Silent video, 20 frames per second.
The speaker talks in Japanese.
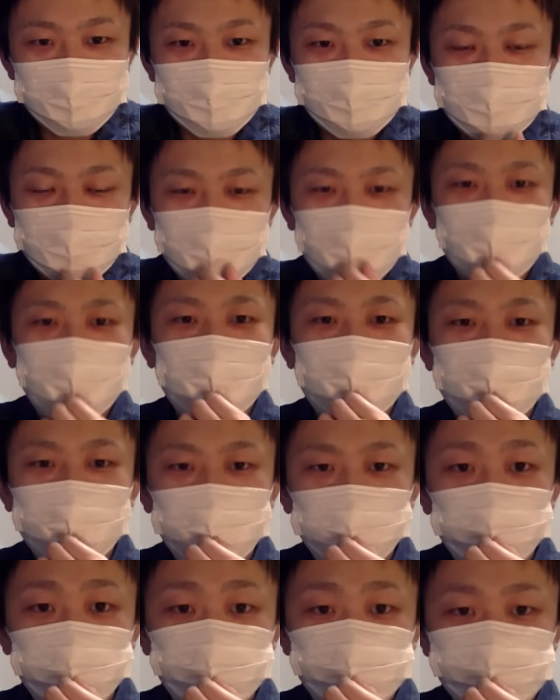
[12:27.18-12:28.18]
で、
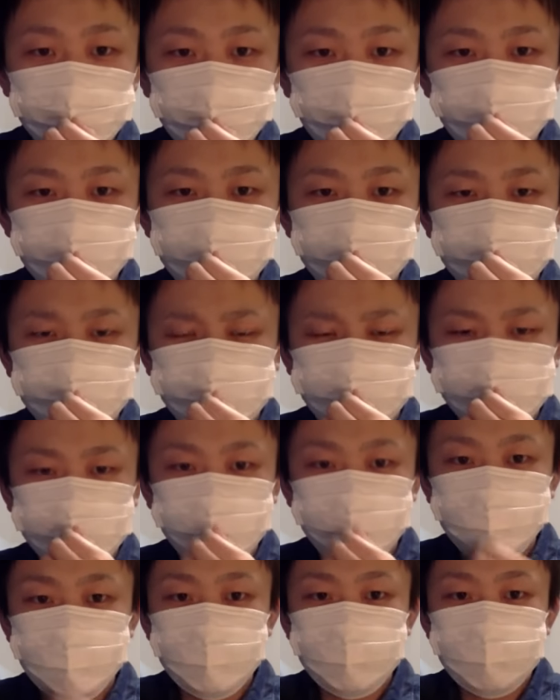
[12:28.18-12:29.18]
最後にですね、
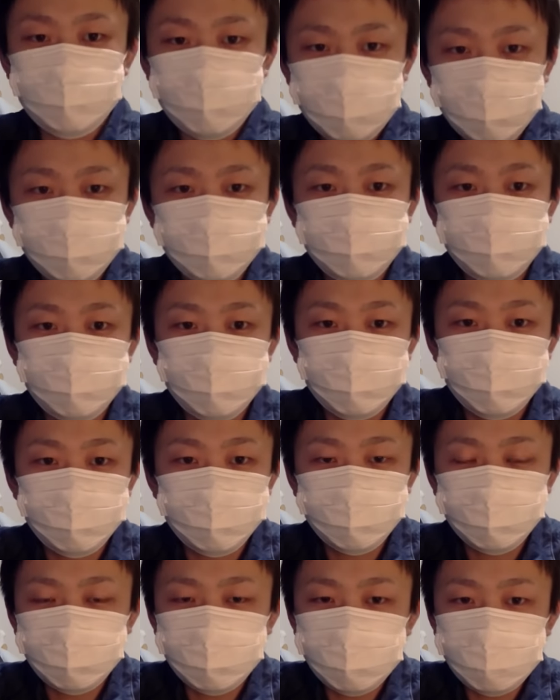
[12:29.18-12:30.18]
今年、
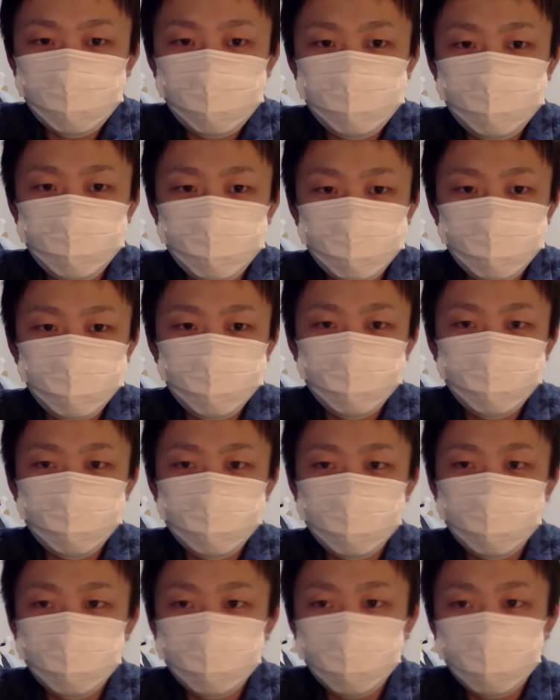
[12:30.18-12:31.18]
2015
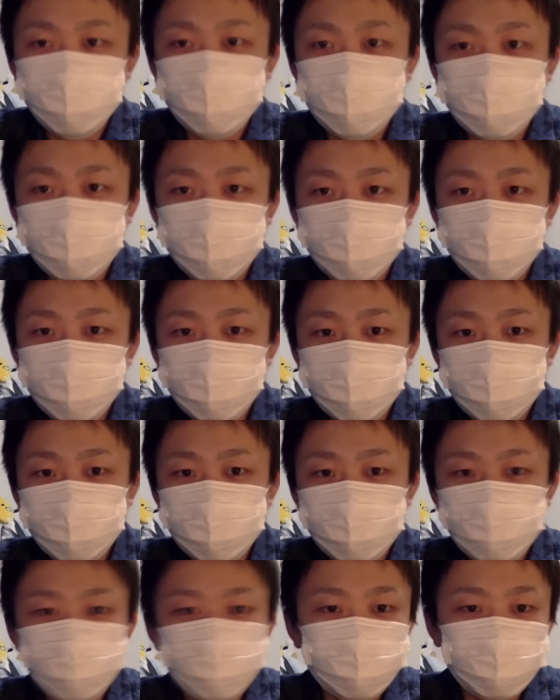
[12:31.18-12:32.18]
年の動画、これが多
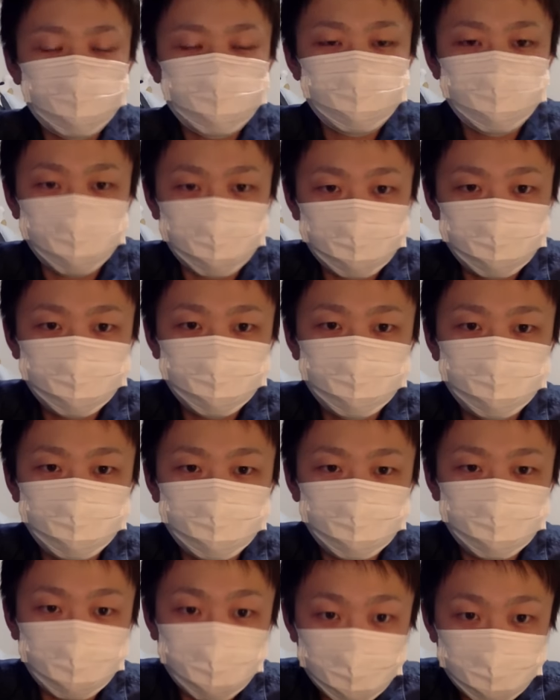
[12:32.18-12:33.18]
分ラスト
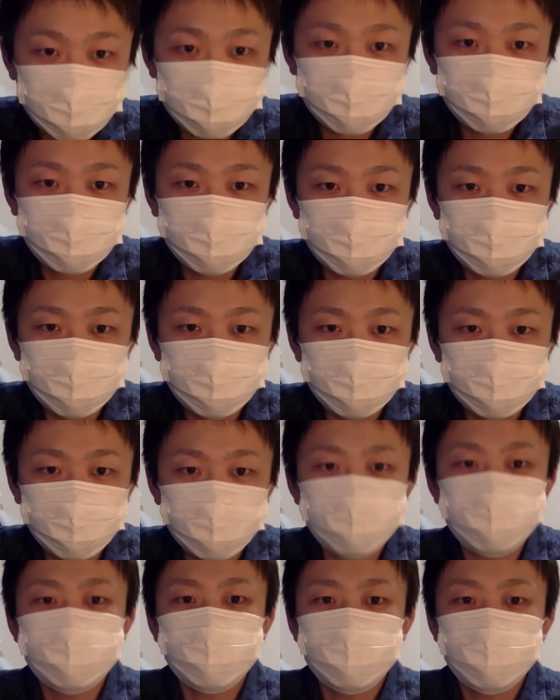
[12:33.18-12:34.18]
になる
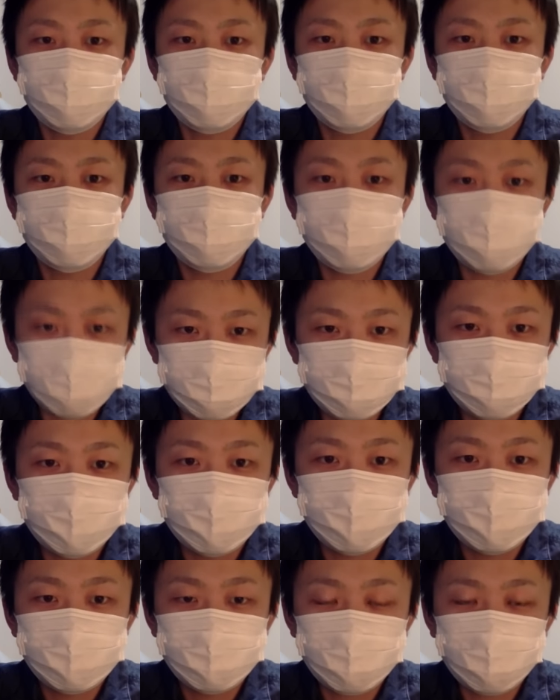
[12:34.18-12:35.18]
と思います。
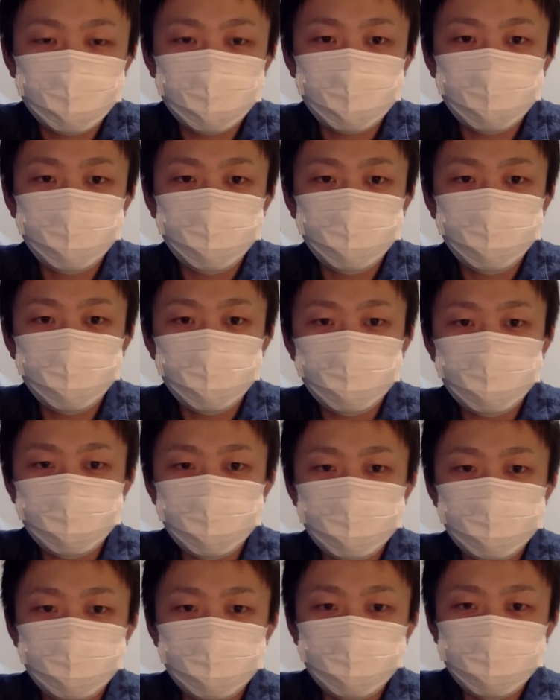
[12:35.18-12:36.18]
で、もう一
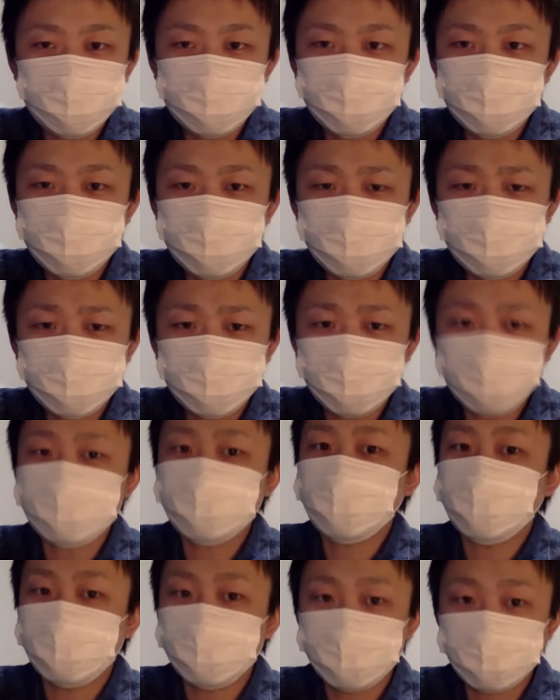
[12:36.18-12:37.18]
つ29日
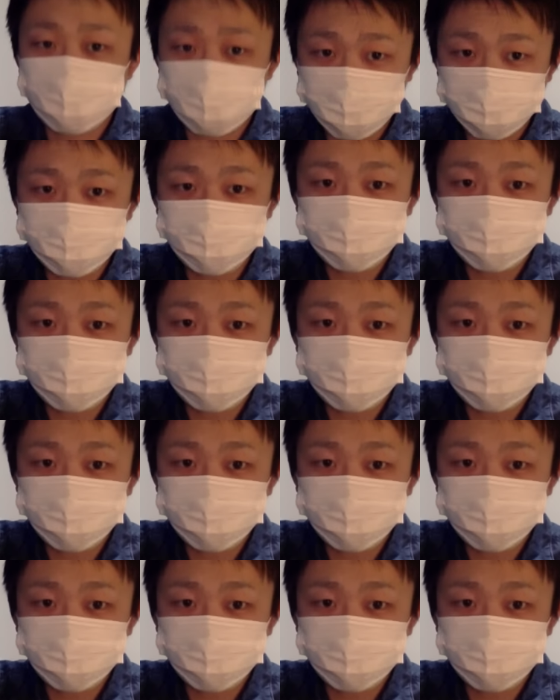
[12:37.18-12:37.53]
からですね、